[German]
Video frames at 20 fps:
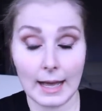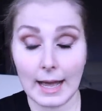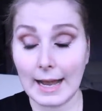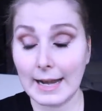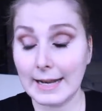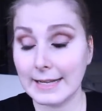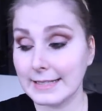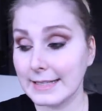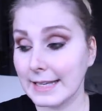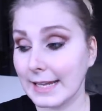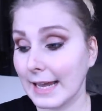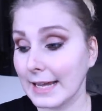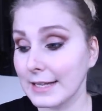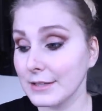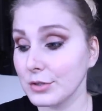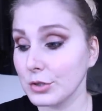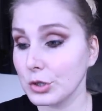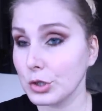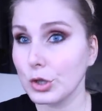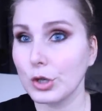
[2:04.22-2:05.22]
Alles nicht
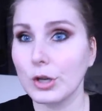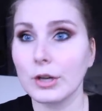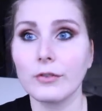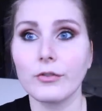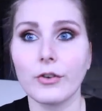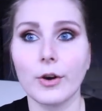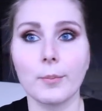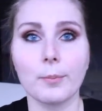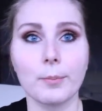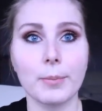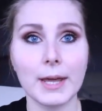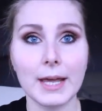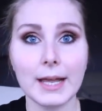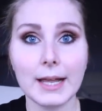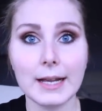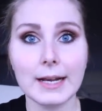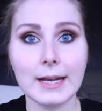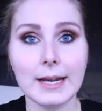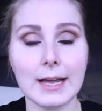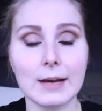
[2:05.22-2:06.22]
ganz so schön. Vom
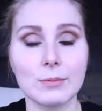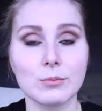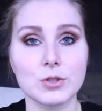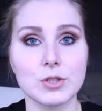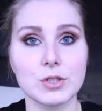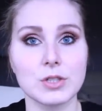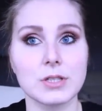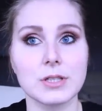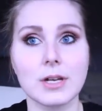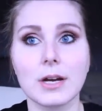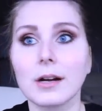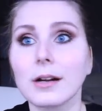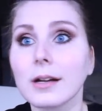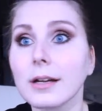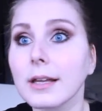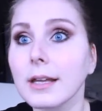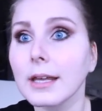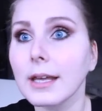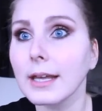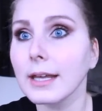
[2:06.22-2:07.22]
Pickeln her muss ich
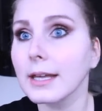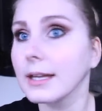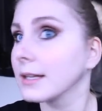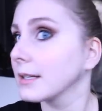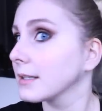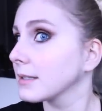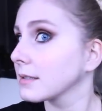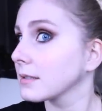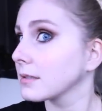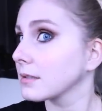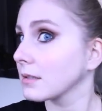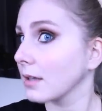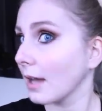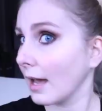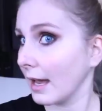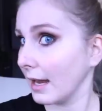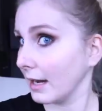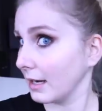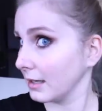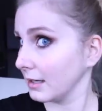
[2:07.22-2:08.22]
sagen, geht's
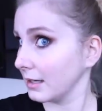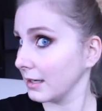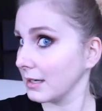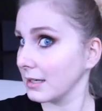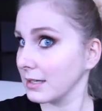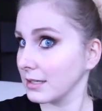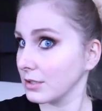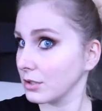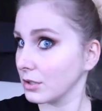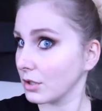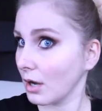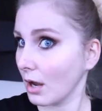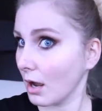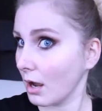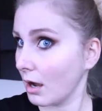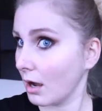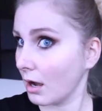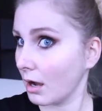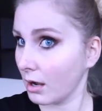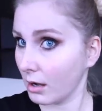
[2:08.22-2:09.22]
eigentlich,
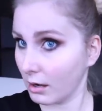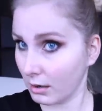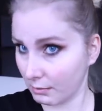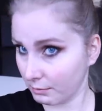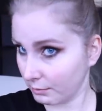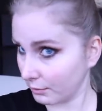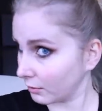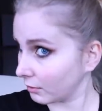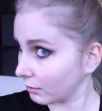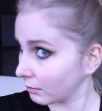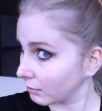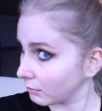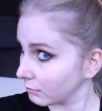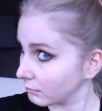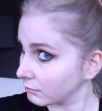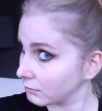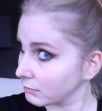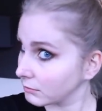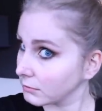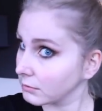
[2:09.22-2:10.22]

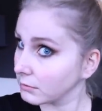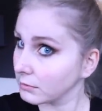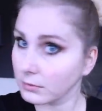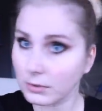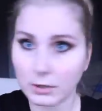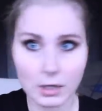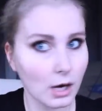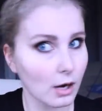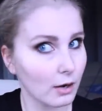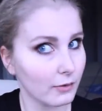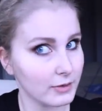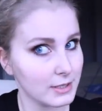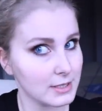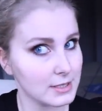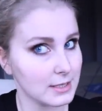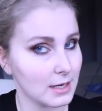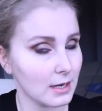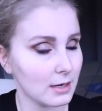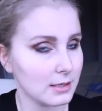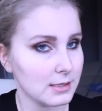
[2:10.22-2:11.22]
aber ja, wie
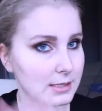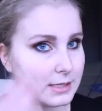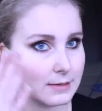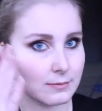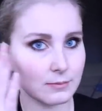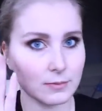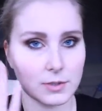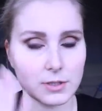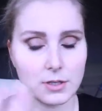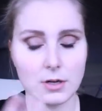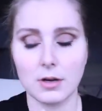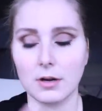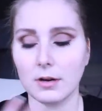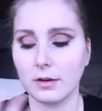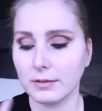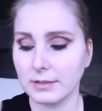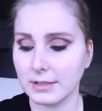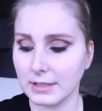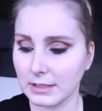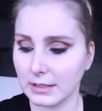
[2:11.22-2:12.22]
gesagt, eben,
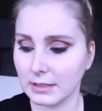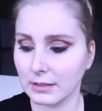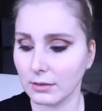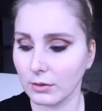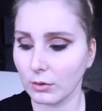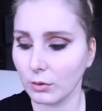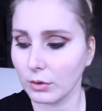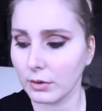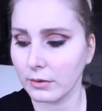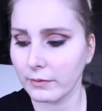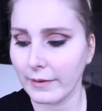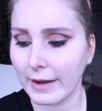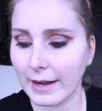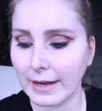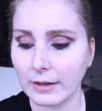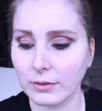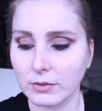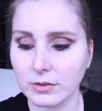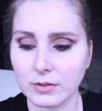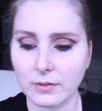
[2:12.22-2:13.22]
ne, die roten
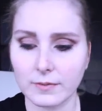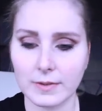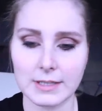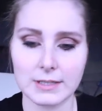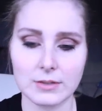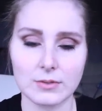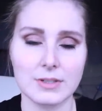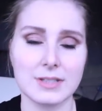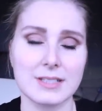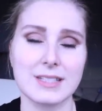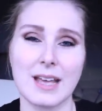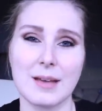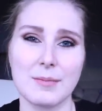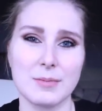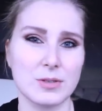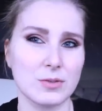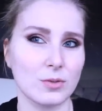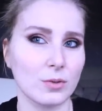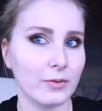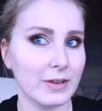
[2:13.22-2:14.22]
Wangen und sowas. Und deshalb
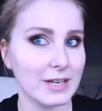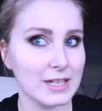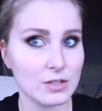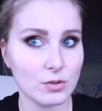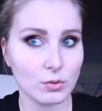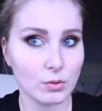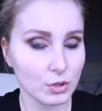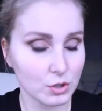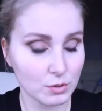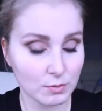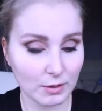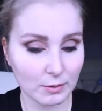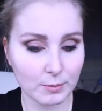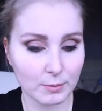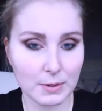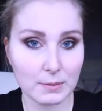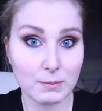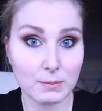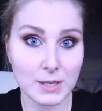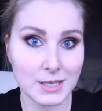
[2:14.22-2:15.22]
ist auch, wenn ich
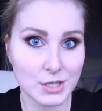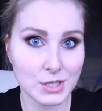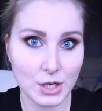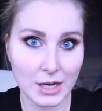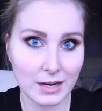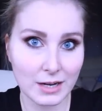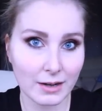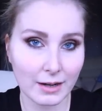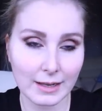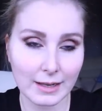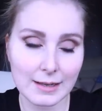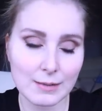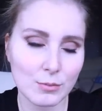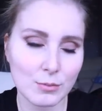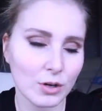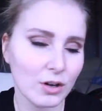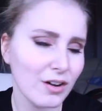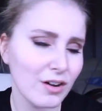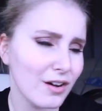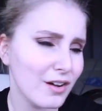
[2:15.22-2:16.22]
ungeschminkt bin, bin ich generell
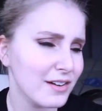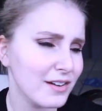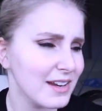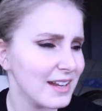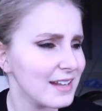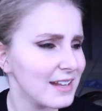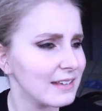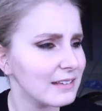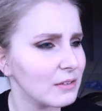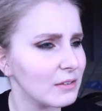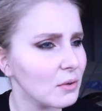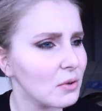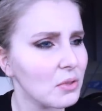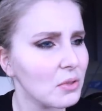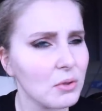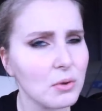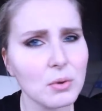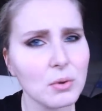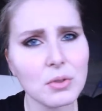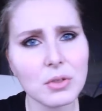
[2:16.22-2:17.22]
immer, oh, die ist so
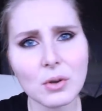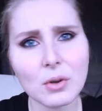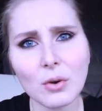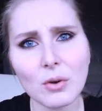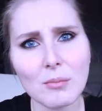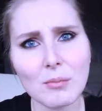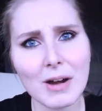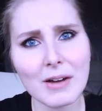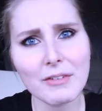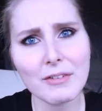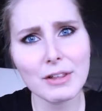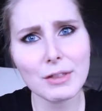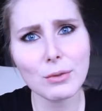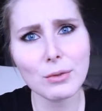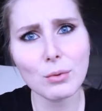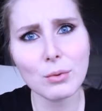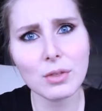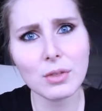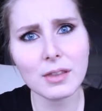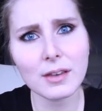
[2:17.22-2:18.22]
süß, guck mal, wie
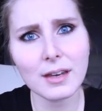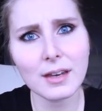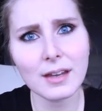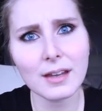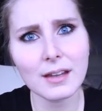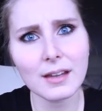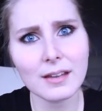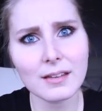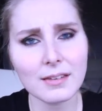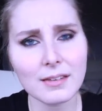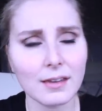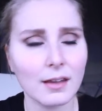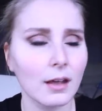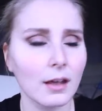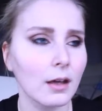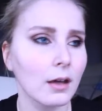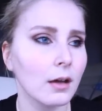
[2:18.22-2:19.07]
süß die ist.